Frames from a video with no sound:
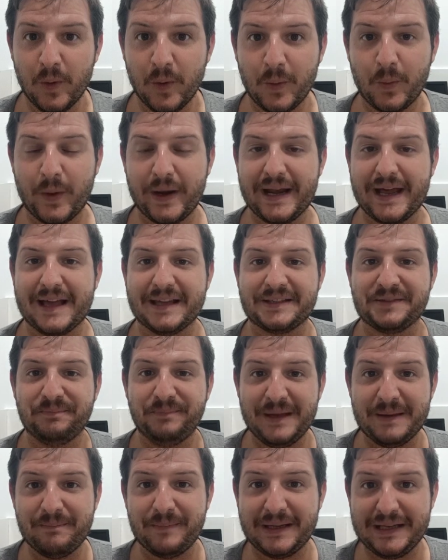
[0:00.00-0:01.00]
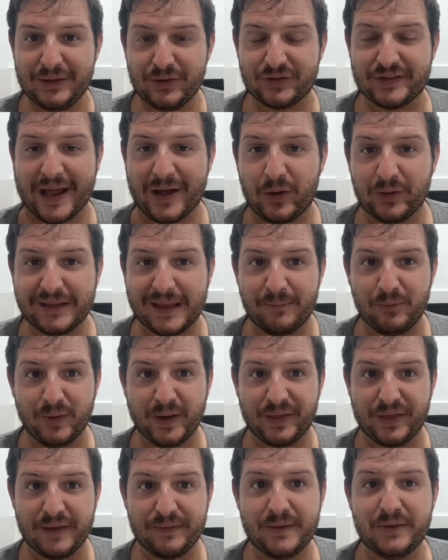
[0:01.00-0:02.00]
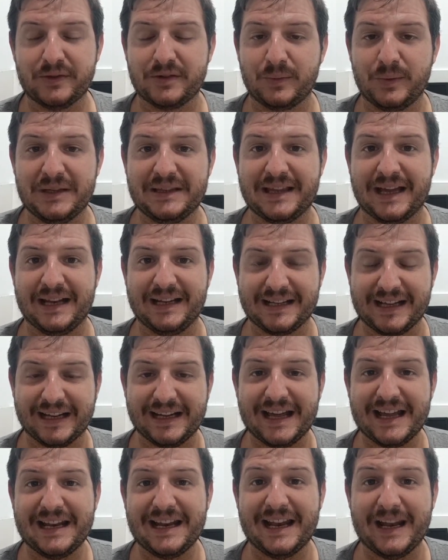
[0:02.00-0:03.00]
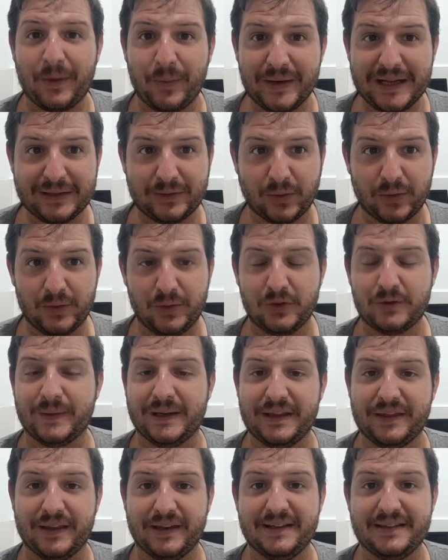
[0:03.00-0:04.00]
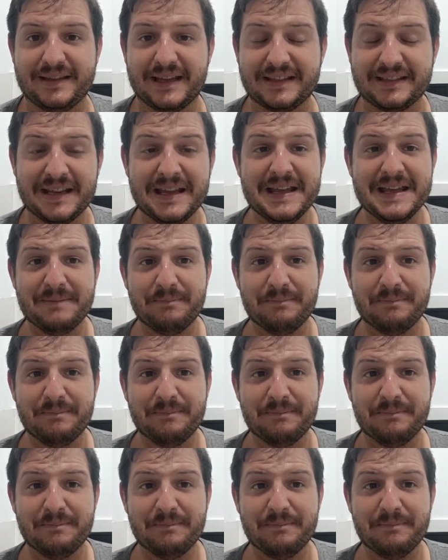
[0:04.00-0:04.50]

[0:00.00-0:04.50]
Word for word: Muy buenas, bienvenidos a Gota y e bienvenidos de vuelta al canal, a la guardia de todos los valencianistas,